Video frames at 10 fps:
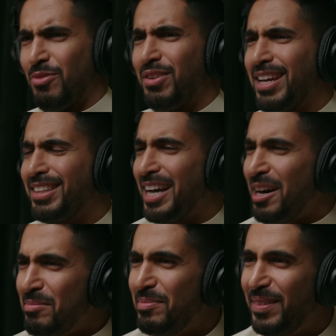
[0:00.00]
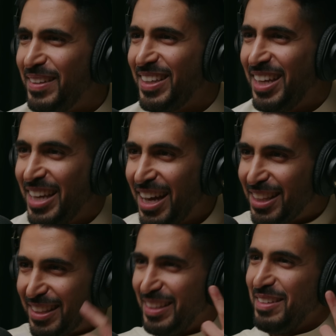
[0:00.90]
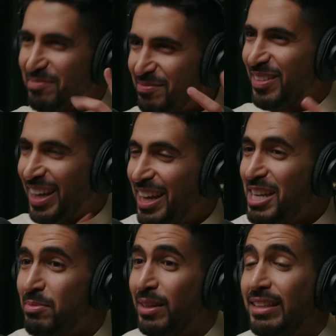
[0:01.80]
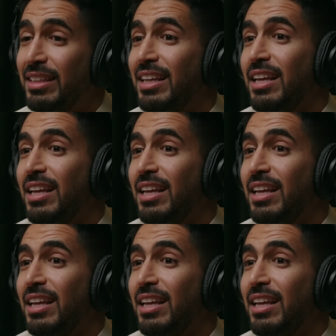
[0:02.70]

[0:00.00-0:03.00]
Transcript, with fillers: فيني اكتئاب يعني كانت غريبه